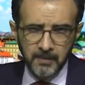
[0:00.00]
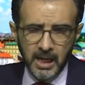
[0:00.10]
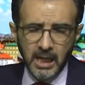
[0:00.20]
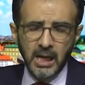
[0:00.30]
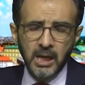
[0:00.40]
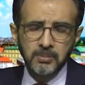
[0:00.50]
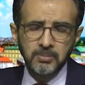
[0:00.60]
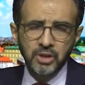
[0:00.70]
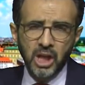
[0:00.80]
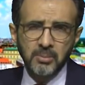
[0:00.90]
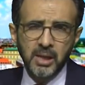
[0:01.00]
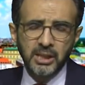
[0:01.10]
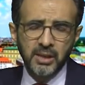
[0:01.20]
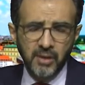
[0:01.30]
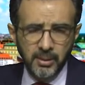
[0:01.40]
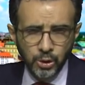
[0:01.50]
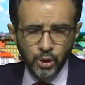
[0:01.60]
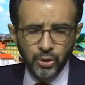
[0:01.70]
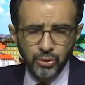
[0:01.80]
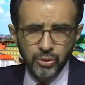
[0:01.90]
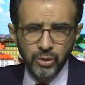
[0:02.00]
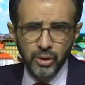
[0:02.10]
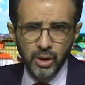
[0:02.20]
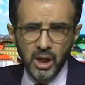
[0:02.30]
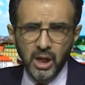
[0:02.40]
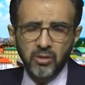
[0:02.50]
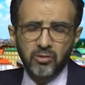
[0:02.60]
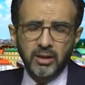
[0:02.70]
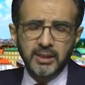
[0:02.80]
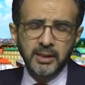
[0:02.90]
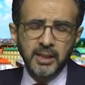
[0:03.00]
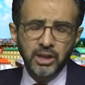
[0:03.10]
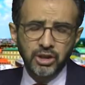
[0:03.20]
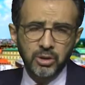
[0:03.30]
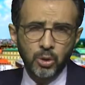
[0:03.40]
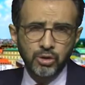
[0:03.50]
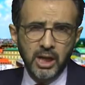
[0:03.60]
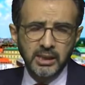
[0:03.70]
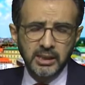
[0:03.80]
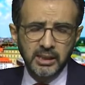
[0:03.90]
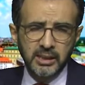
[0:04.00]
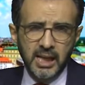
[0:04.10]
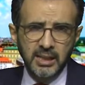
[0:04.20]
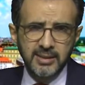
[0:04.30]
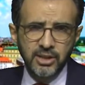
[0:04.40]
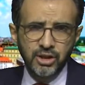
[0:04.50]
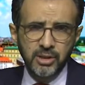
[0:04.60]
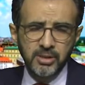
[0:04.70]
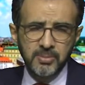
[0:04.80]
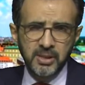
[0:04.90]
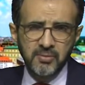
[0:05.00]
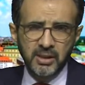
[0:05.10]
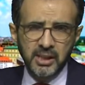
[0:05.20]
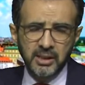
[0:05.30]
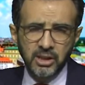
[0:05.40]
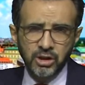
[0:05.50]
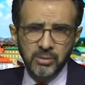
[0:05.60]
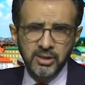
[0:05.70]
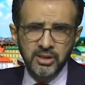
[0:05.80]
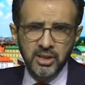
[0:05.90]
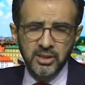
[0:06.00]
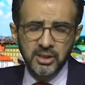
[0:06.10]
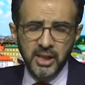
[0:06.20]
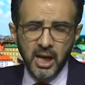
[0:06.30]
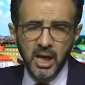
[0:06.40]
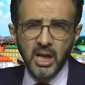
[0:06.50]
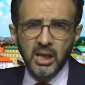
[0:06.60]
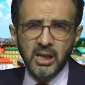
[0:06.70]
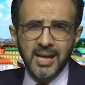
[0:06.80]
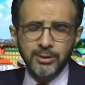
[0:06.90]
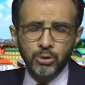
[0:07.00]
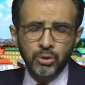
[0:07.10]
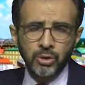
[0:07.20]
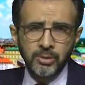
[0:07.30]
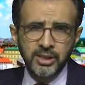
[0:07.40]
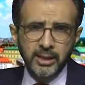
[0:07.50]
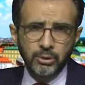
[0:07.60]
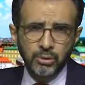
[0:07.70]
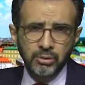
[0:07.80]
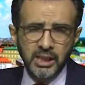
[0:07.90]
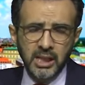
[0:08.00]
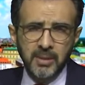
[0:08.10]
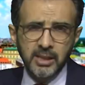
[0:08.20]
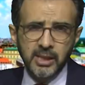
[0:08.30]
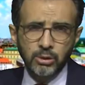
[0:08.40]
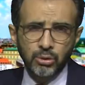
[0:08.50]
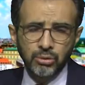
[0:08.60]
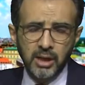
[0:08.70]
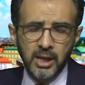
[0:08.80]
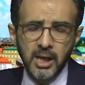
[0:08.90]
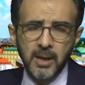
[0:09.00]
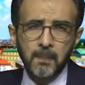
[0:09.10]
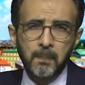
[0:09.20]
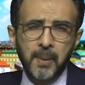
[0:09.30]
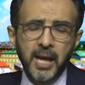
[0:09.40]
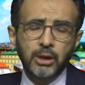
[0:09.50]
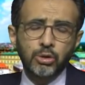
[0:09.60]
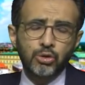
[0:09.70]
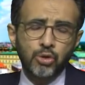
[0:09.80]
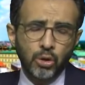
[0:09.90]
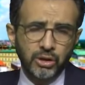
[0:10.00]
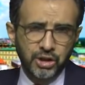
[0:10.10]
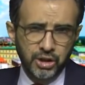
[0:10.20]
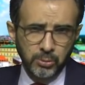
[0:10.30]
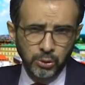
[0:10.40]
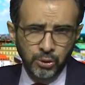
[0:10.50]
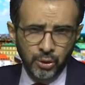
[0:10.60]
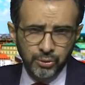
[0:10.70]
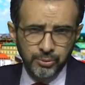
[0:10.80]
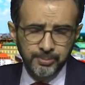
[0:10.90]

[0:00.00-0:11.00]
Alarm çalmaya devam ediyor. Vatandaş, özellikle de değerli izleyicilerimiz bizim vatandaşlarımız içerisinde gastronomi sektöründe, yemek sektöründe pek çok kişi bulunuyor.